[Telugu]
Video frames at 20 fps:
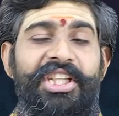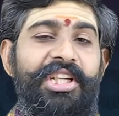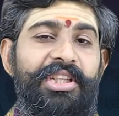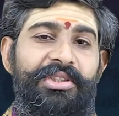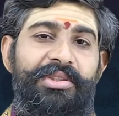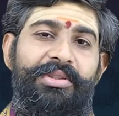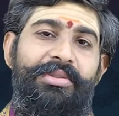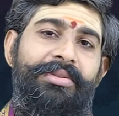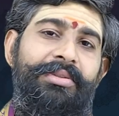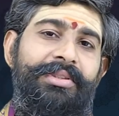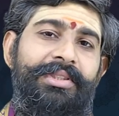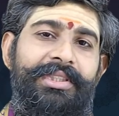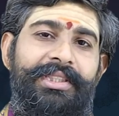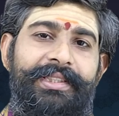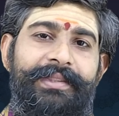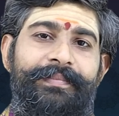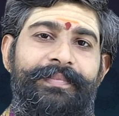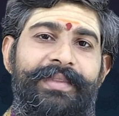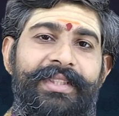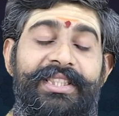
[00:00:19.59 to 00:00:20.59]

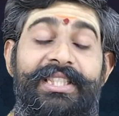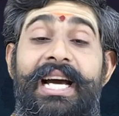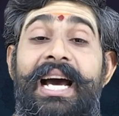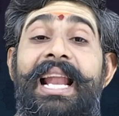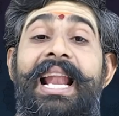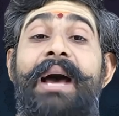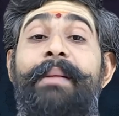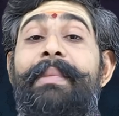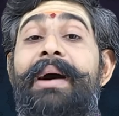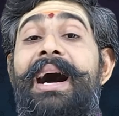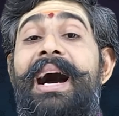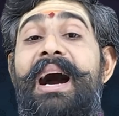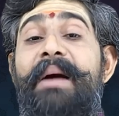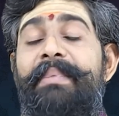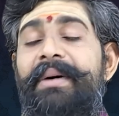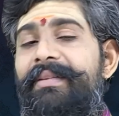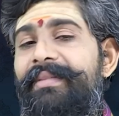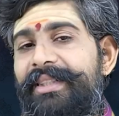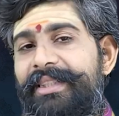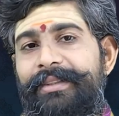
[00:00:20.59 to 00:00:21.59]
శనిత్రయోదశి చాలా
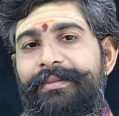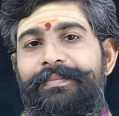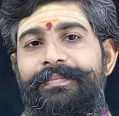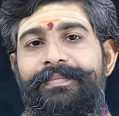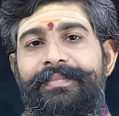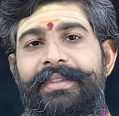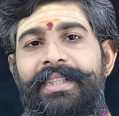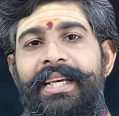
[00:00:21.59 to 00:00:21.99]
మహాపర్వదినం